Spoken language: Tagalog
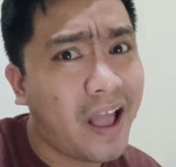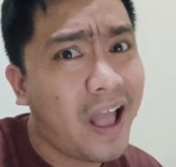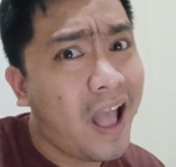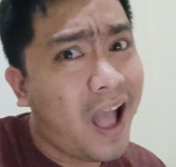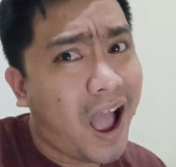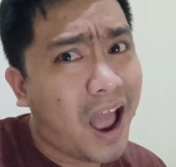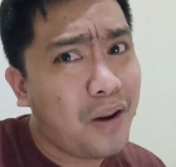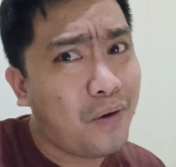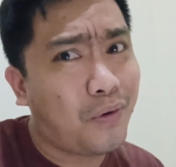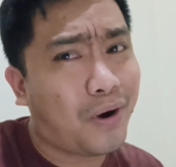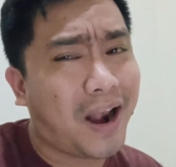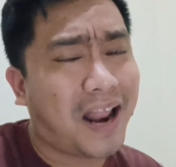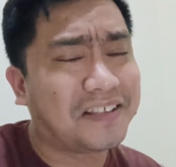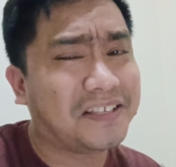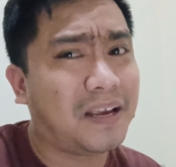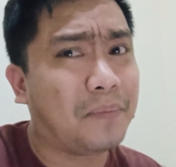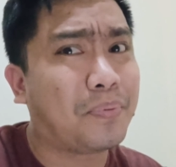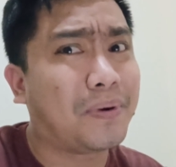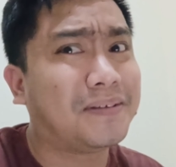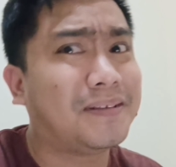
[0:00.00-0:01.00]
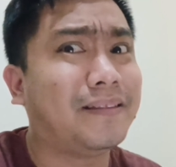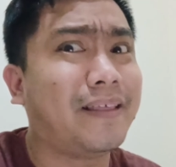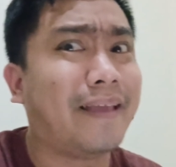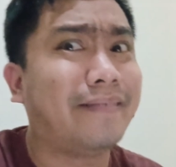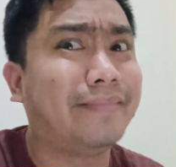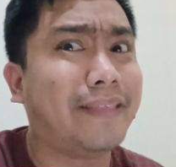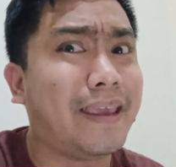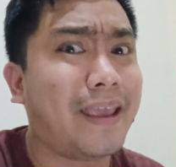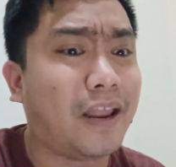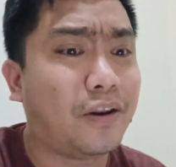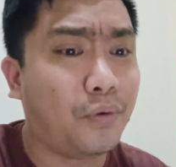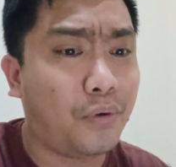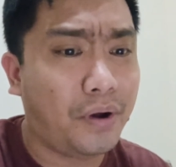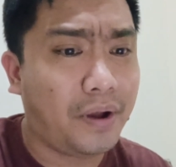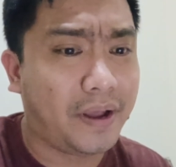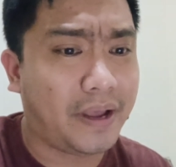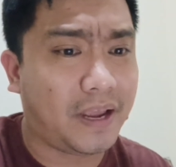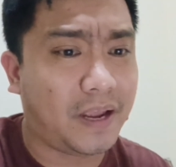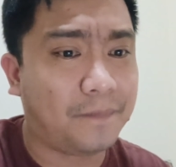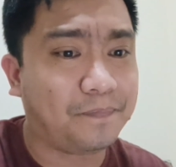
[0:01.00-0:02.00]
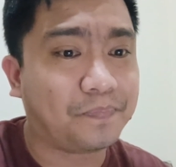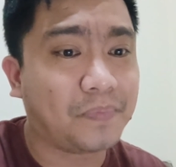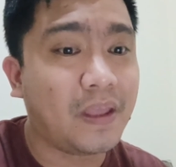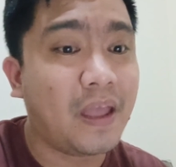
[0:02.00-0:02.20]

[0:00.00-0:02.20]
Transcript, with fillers: Anong klaseng presidente yan, oy?